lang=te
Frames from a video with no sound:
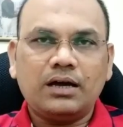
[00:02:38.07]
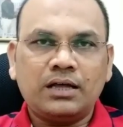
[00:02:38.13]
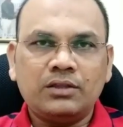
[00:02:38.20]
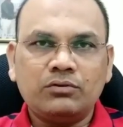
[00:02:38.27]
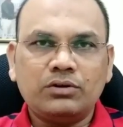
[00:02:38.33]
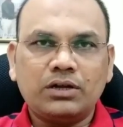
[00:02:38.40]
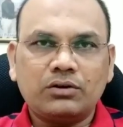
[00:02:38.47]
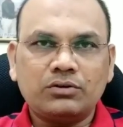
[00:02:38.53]
అది
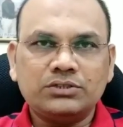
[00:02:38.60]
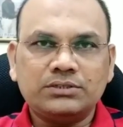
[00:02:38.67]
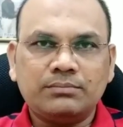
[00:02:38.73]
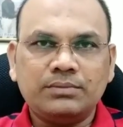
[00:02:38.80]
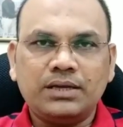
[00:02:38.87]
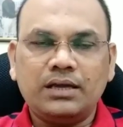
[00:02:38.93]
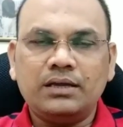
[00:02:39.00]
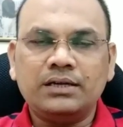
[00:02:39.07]
కూడా కొంచెం
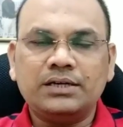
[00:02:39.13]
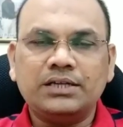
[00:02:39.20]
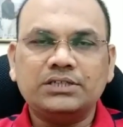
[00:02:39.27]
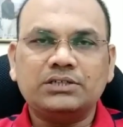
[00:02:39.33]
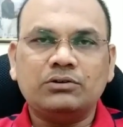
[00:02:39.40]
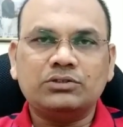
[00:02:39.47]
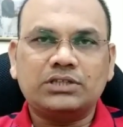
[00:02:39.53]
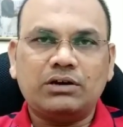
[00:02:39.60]

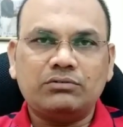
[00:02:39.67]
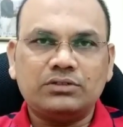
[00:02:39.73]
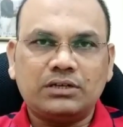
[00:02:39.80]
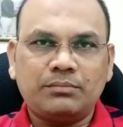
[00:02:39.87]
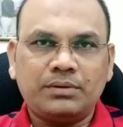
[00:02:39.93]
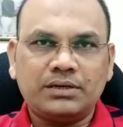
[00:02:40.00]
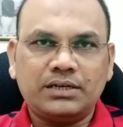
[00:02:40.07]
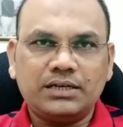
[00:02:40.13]
ఇంక్రీజ్ అవుతూ
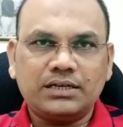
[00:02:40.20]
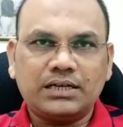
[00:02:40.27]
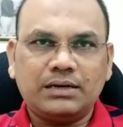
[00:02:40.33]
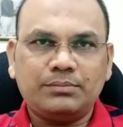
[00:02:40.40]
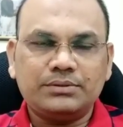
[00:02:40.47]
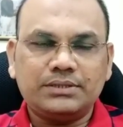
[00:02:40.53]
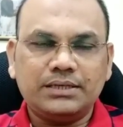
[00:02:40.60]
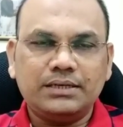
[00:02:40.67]
ఉందన్నమాట
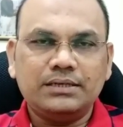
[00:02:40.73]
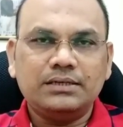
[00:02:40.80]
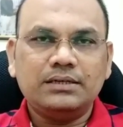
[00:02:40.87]
కాకపోతే